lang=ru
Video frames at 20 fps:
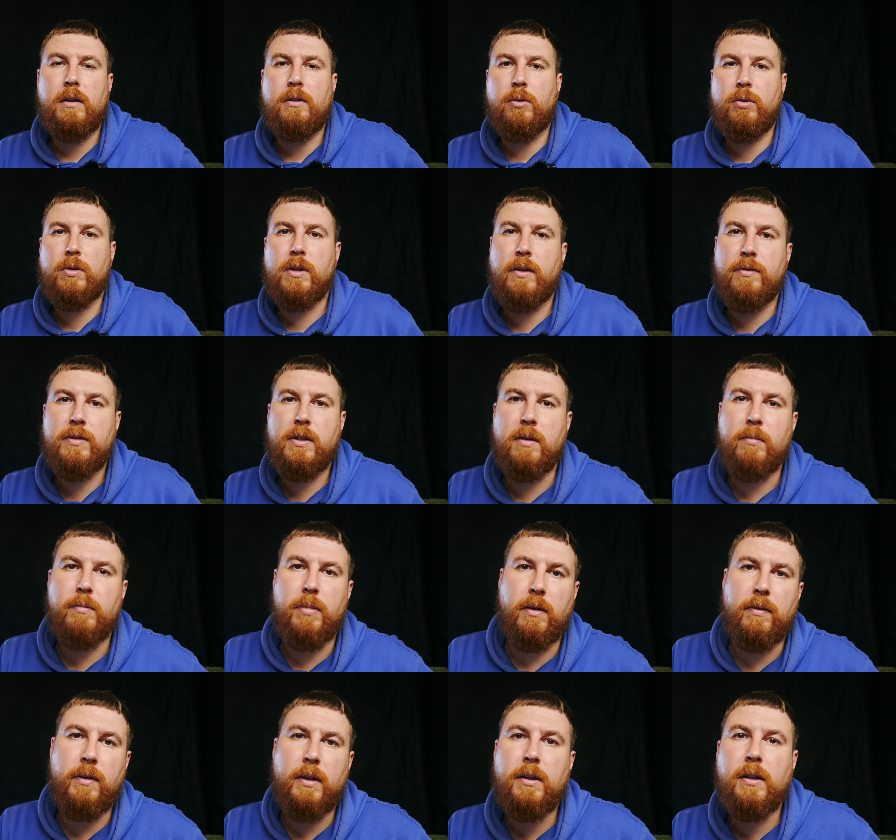Друзья, всем
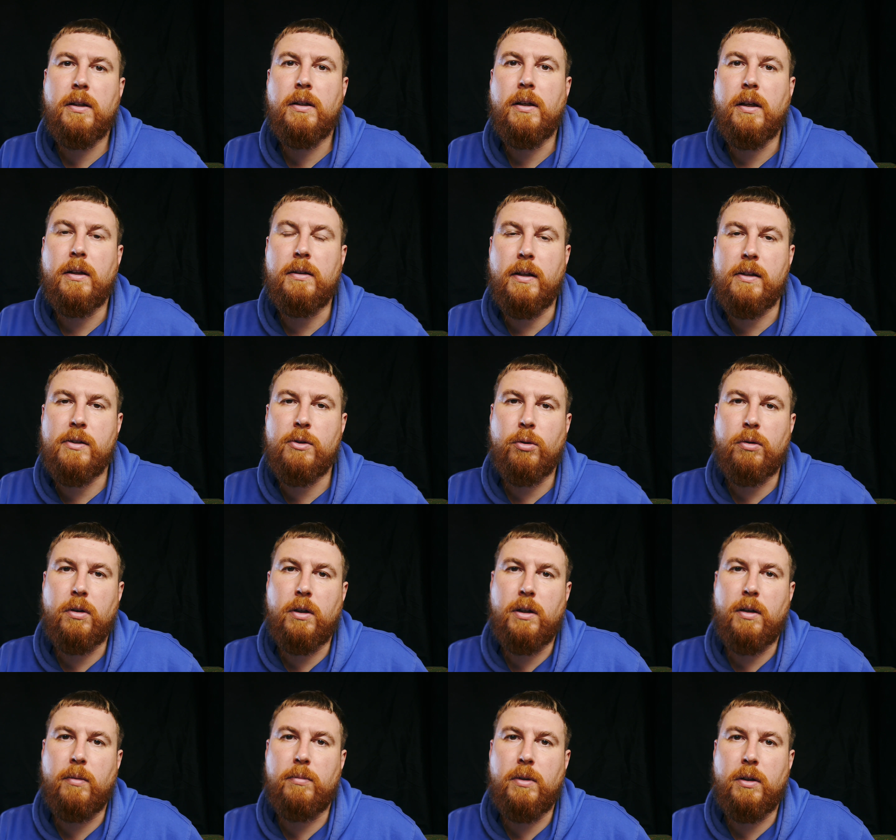привет! На
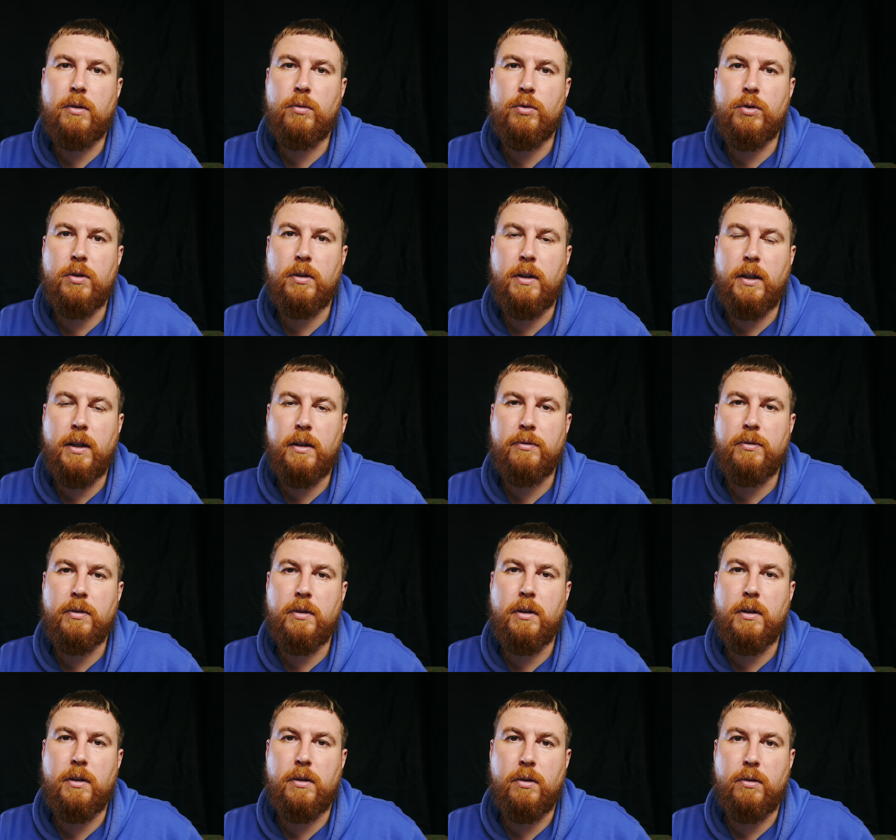стоках обнаружил
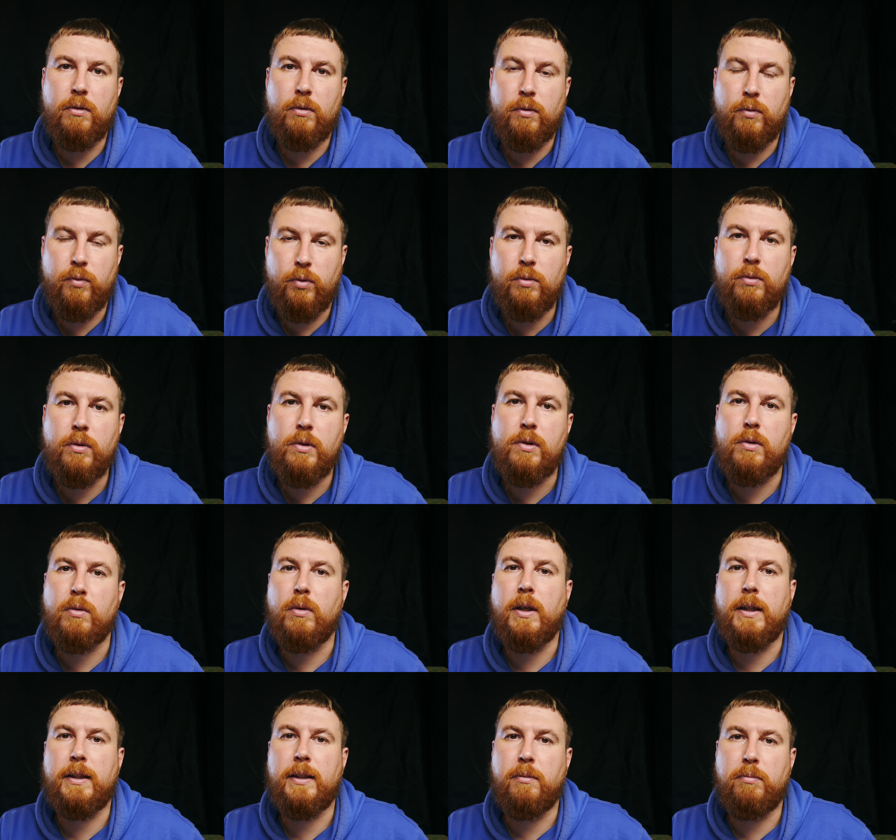офигительную функцию –
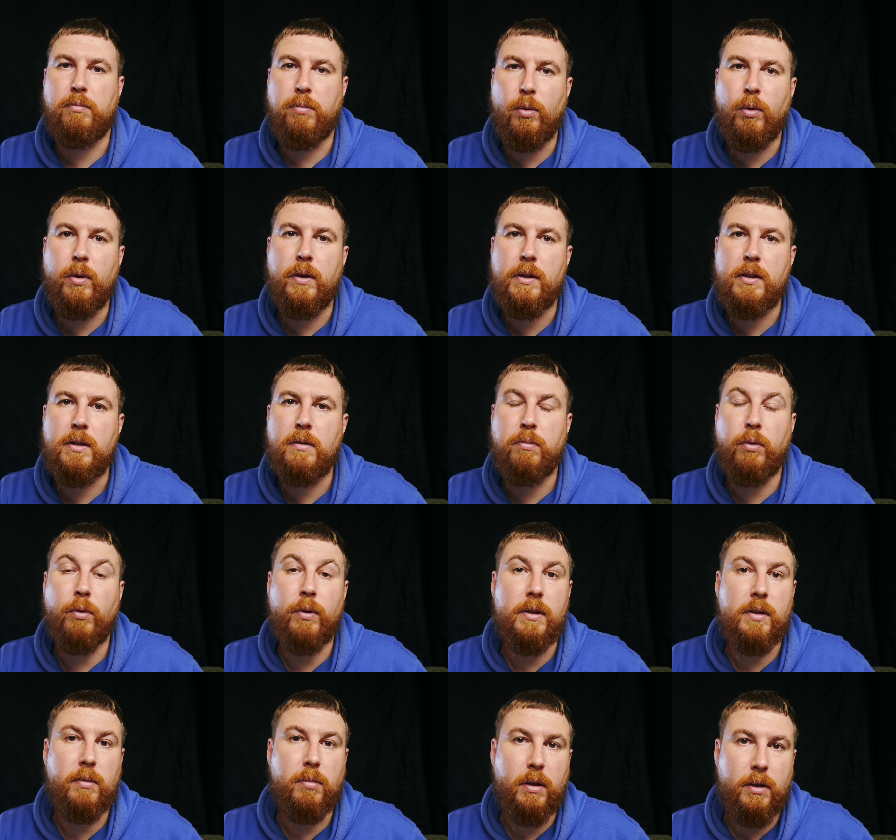это поиск по
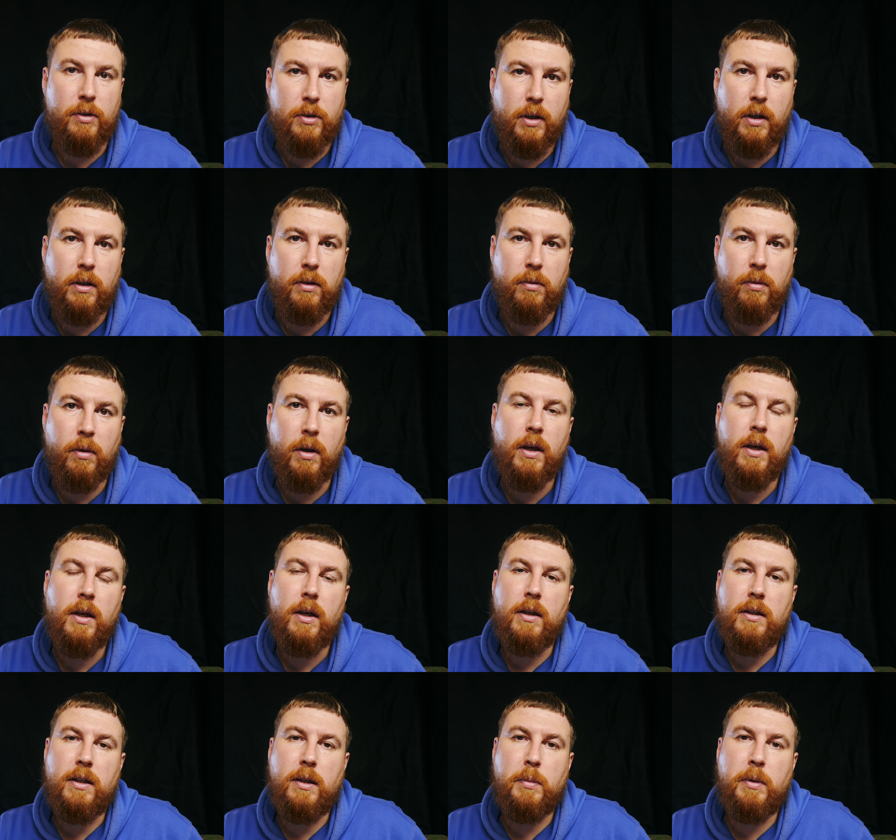изображению.
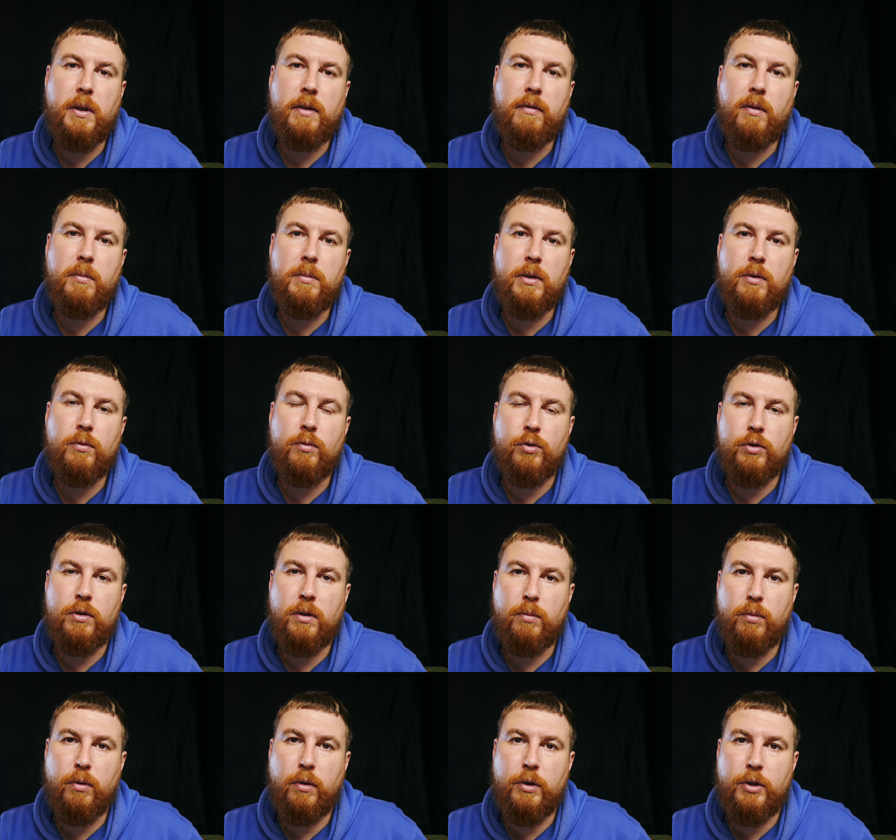Теперь вам не
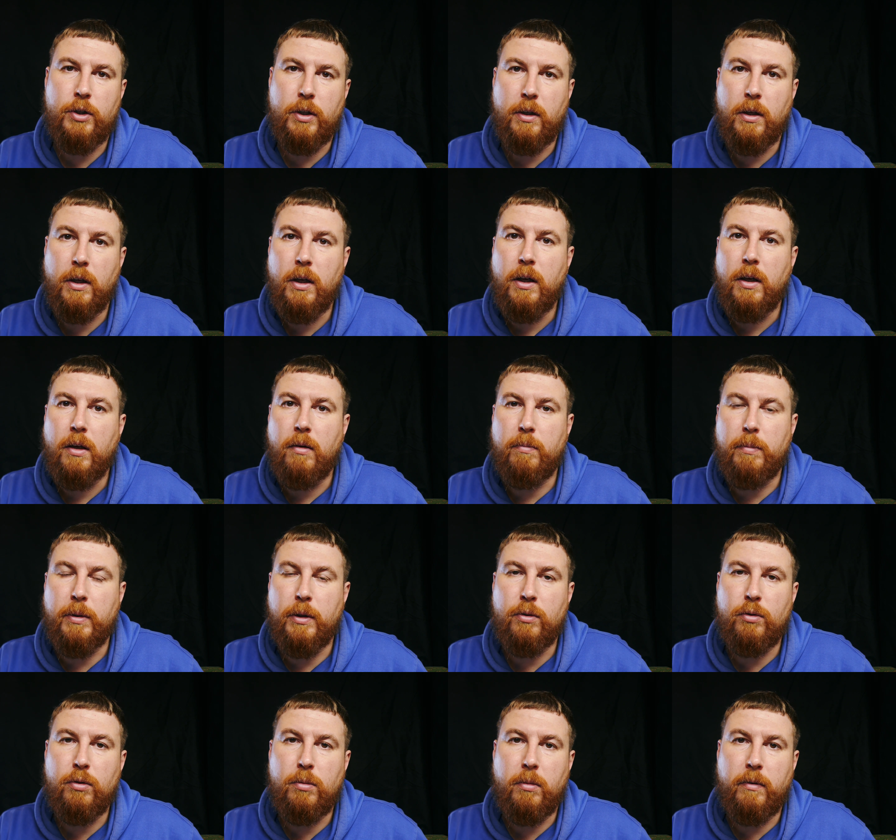нужно больше
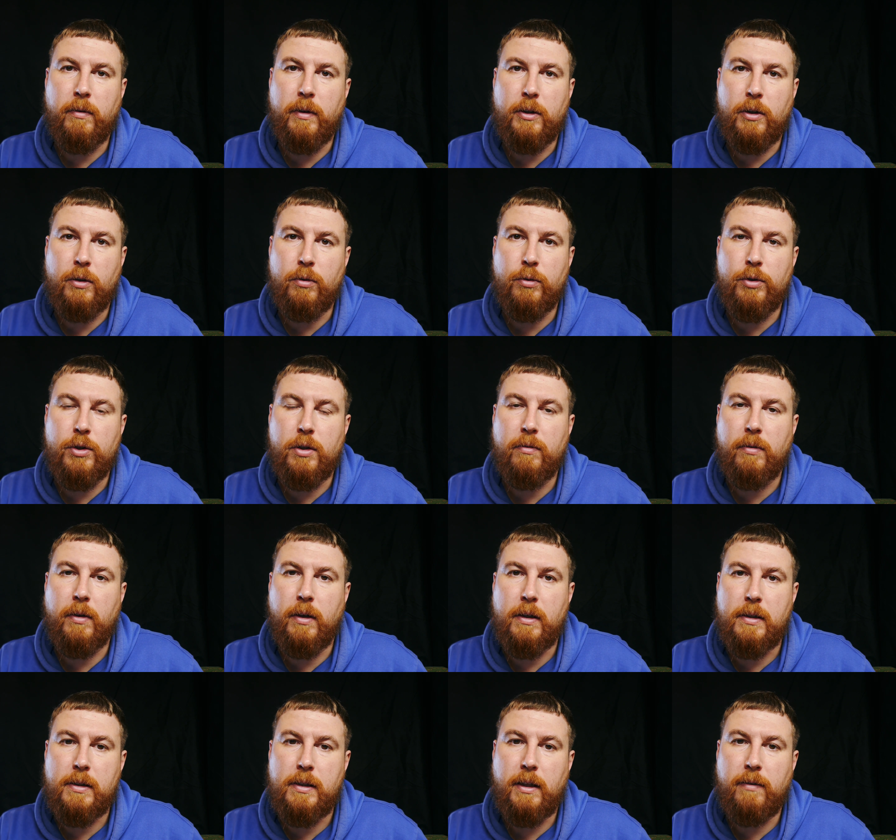придумывать
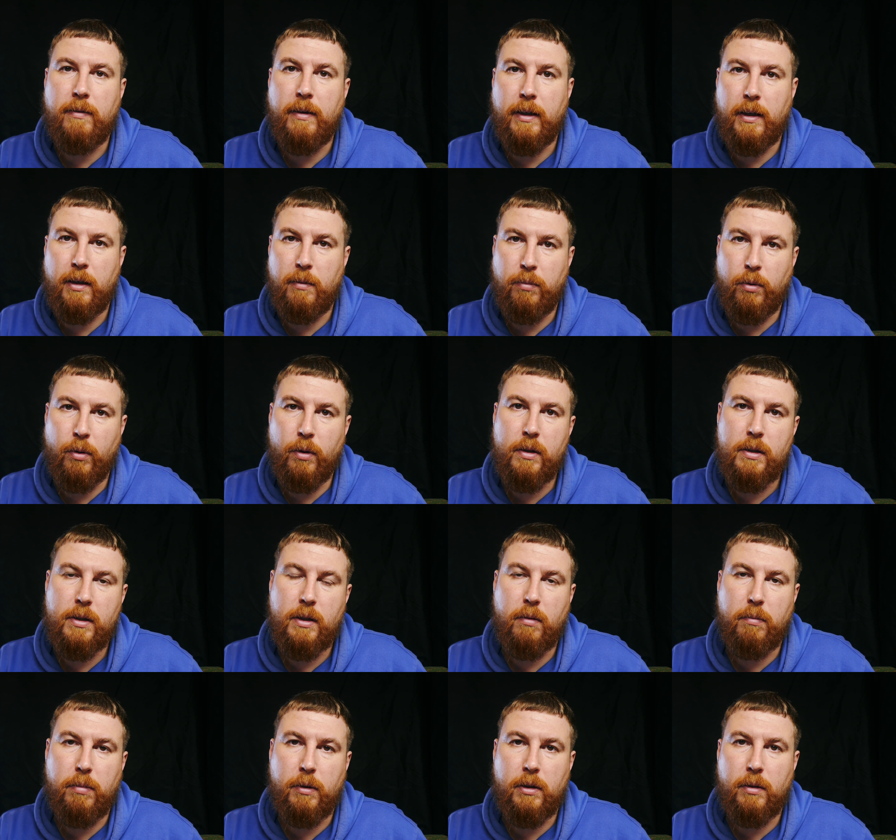ключевые слова для
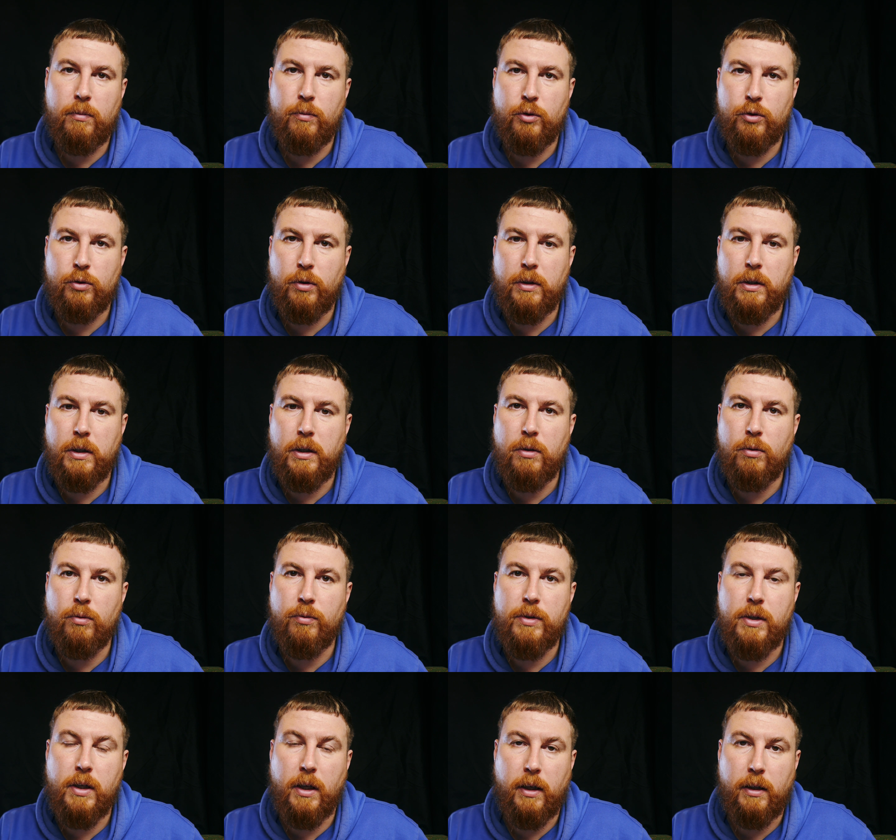поиска, потому что не у
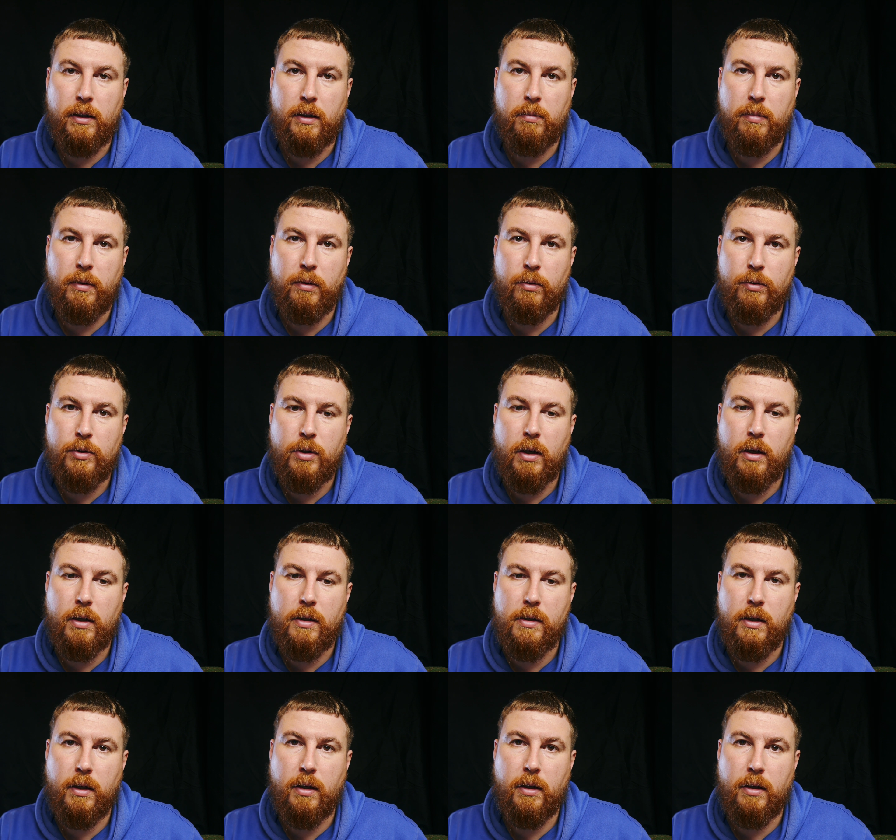всех это
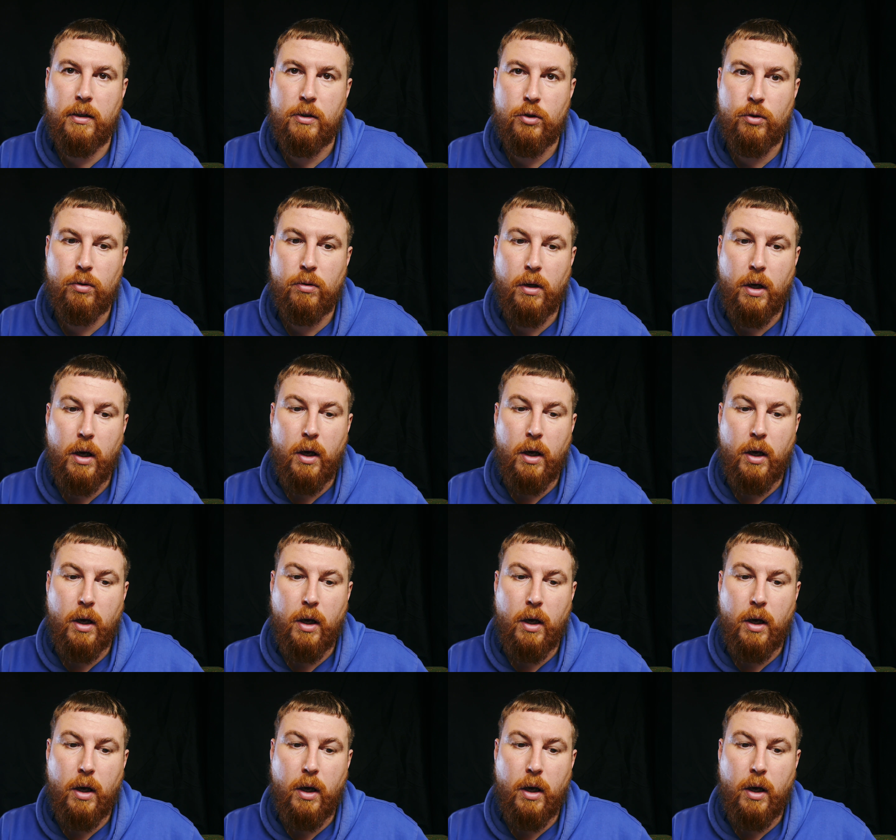получается хорошо.